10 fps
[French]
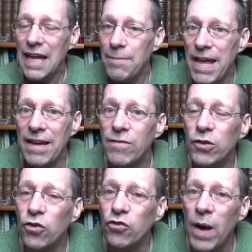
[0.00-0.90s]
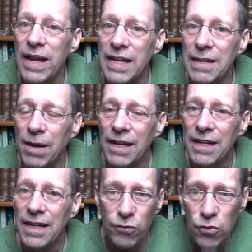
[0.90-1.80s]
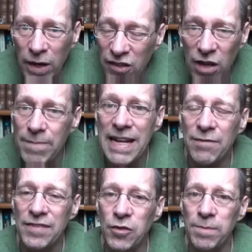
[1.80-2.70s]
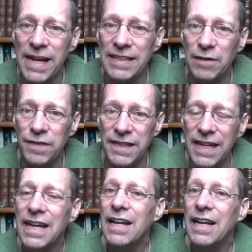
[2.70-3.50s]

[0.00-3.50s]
eh bien, votre choix est libre. Vous n'aurez jamais la vision béatifique.